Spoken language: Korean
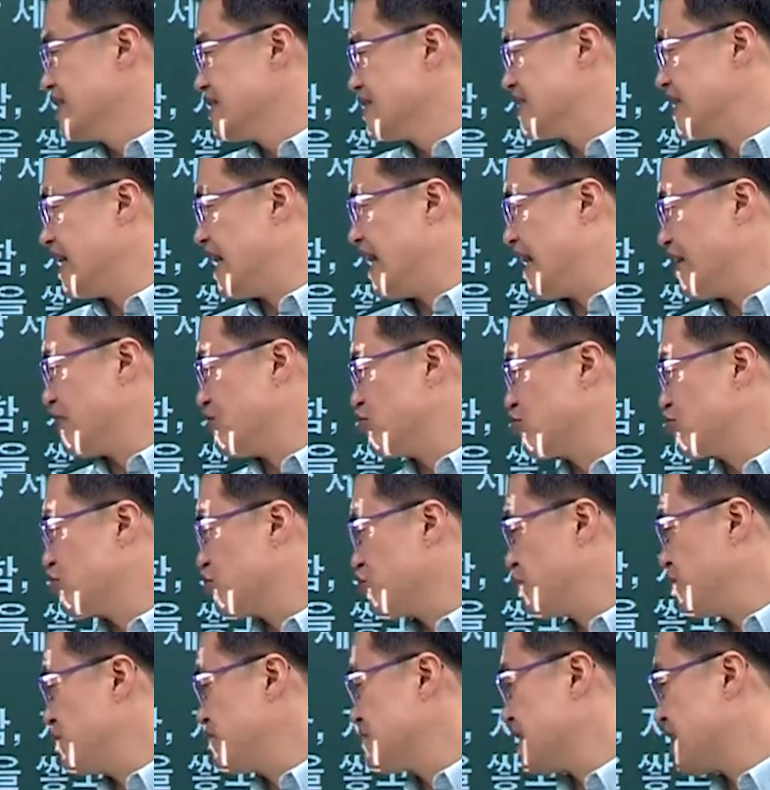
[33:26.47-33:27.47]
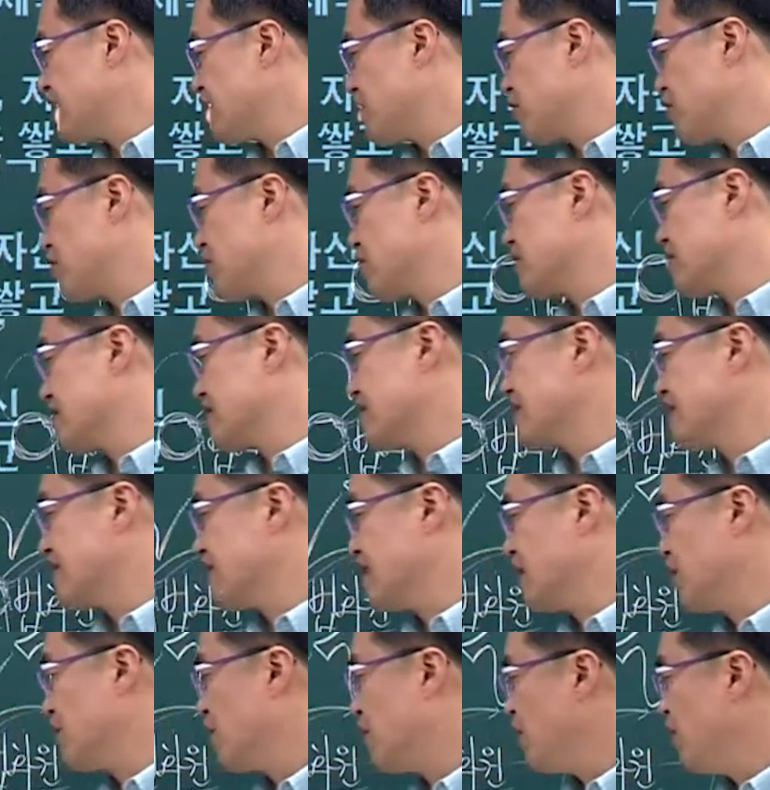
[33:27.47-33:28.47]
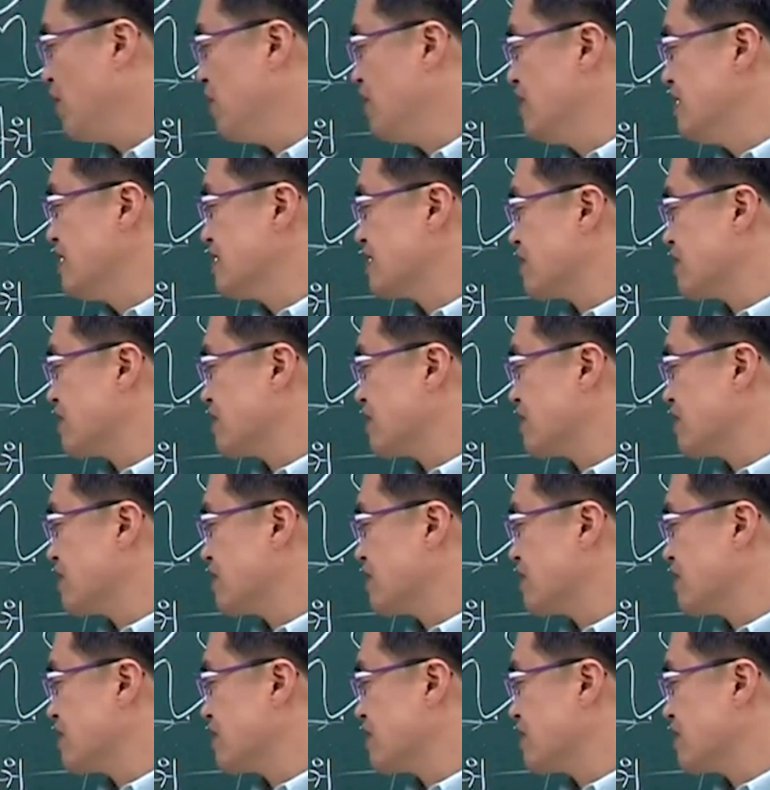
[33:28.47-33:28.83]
자, 육두품 세력 그리고